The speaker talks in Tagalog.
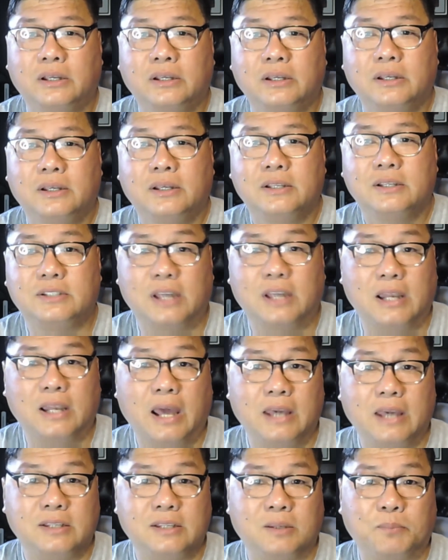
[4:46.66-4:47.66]
Si
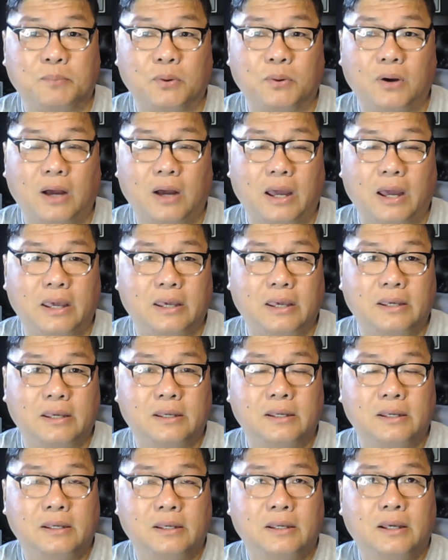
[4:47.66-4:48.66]
Elijah po ay
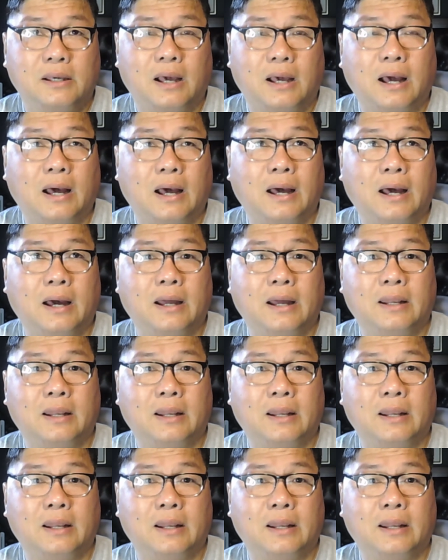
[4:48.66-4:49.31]
uh,